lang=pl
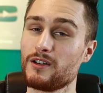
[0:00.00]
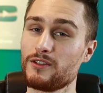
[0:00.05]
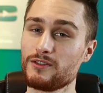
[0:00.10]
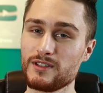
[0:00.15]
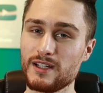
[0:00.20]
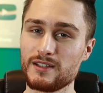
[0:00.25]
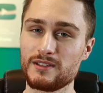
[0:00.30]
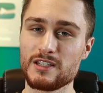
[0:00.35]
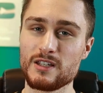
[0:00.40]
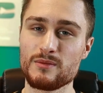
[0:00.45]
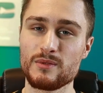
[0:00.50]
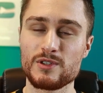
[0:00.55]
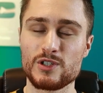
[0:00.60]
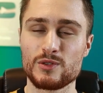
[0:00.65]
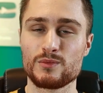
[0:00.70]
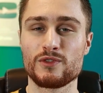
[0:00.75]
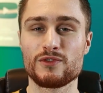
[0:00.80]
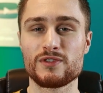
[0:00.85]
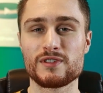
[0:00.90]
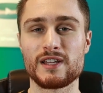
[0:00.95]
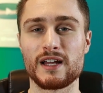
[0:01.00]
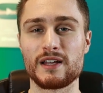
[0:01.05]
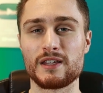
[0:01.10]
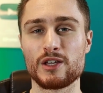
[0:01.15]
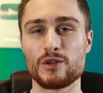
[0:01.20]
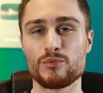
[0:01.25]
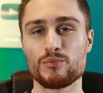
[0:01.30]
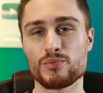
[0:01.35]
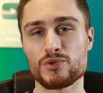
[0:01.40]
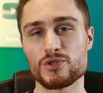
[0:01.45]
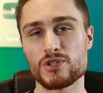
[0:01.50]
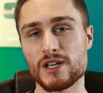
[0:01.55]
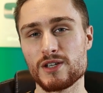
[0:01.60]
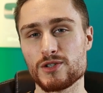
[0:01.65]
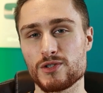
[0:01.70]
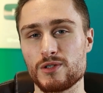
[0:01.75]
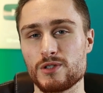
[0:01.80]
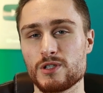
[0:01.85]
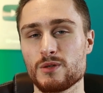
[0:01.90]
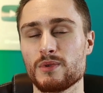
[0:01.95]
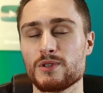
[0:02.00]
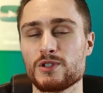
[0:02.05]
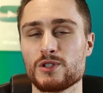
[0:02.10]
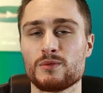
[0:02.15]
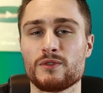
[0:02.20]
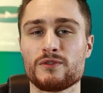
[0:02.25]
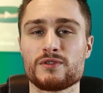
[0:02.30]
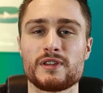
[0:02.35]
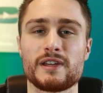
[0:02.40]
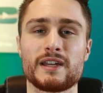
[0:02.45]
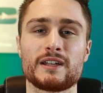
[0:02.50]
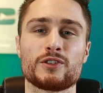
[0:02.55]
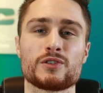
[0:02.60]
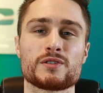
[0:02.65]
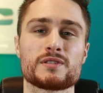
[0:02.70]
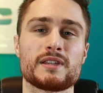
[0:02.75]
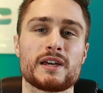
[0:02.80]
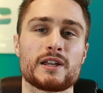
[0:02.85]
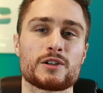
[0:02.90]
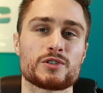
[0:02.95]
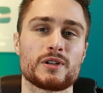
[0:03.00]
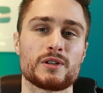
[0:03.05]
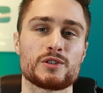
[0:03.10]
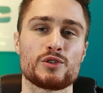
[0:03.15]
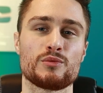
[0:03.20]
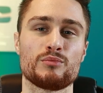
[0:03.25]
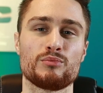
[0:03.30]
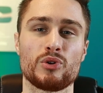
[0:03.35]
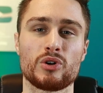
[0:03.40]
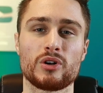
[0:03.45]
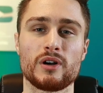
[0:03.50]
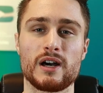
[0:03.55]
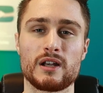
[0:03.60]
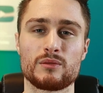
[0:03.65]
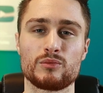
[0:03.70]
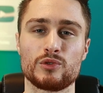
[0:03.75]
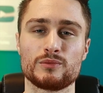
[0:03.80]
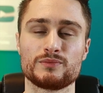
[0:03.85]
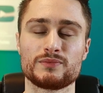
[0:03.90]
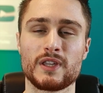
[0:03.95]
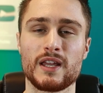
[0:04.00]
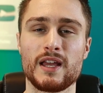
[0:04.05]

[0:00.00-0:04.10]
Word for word: wtedy nie będziemy w stanie przeżyć, nie będziemy w stanie dostarczać pokarmu.